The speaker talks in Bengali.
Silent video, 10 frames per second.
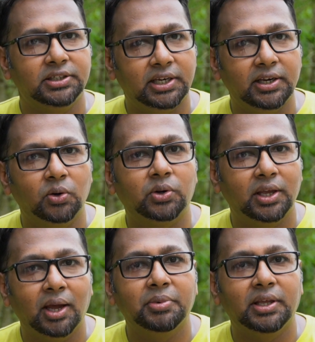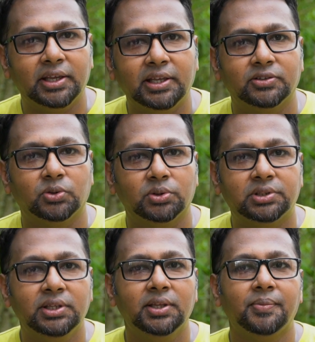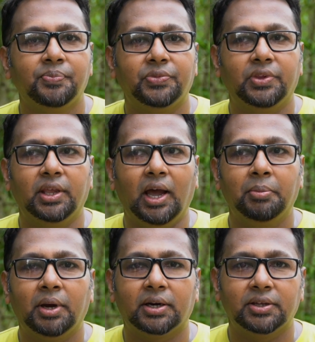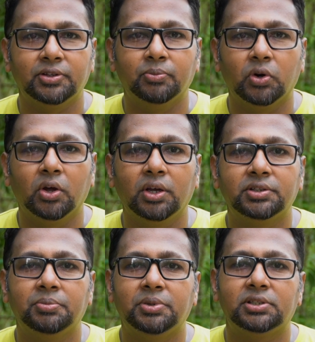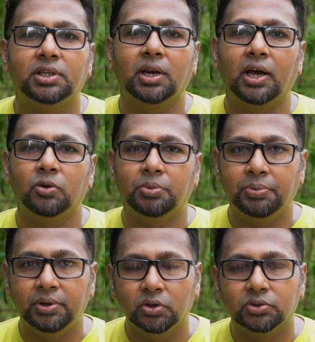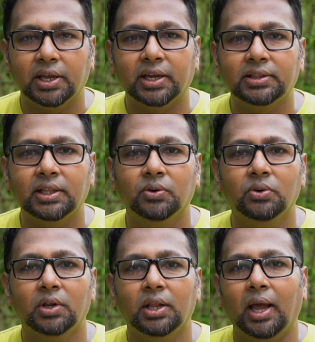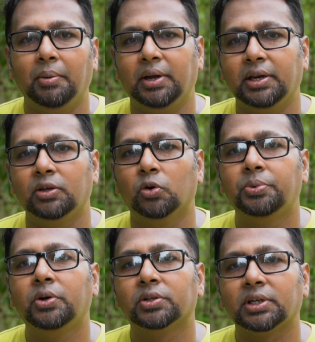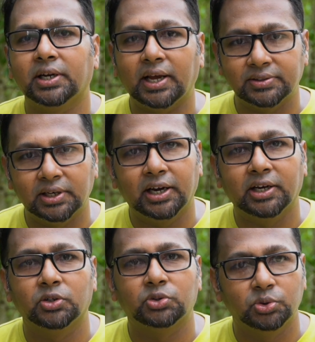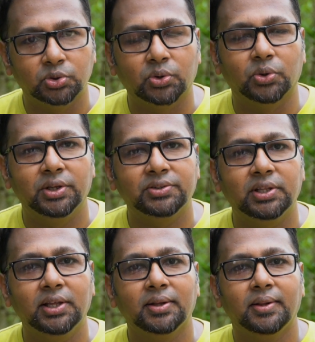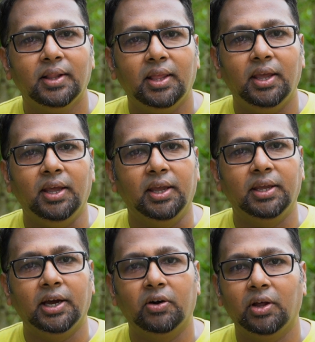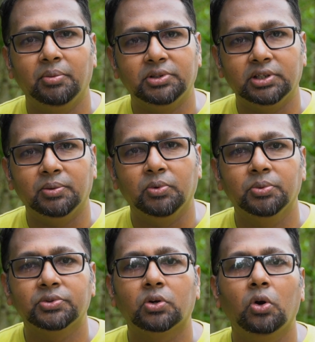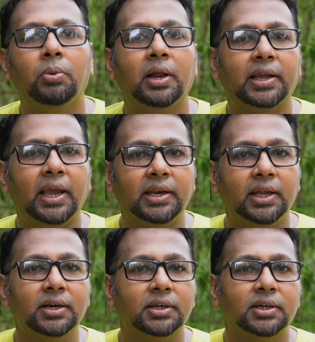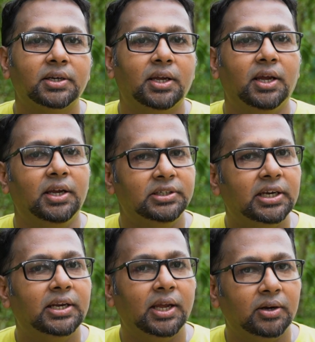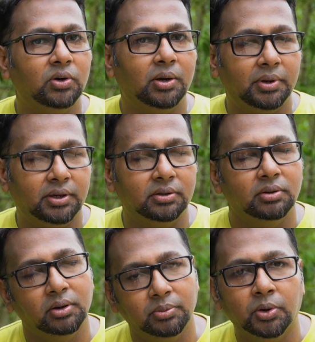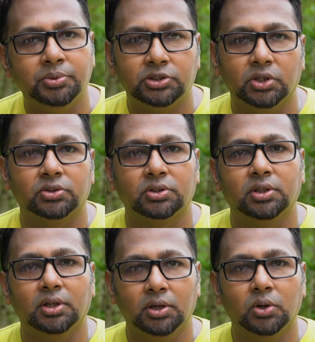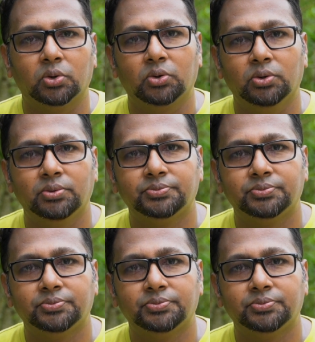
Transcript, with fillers: সেই লক্ষ্যে আমি এগিয়ে চলছি যে আমার কাছে মনে হয় যে বিশ্বের আরও বিভিন্ন জায়গাতেও আমার এই অভিজ্ঞতাটা কাজে লাগানোর সুযোগ রয়েছে হ্যাঁ এই কারণে আমি যেটা বলবো যে গ্লোবাল ক্যারিয়ার সেটাই এখন আমার ভবিষ্যৎ লক্ষ্য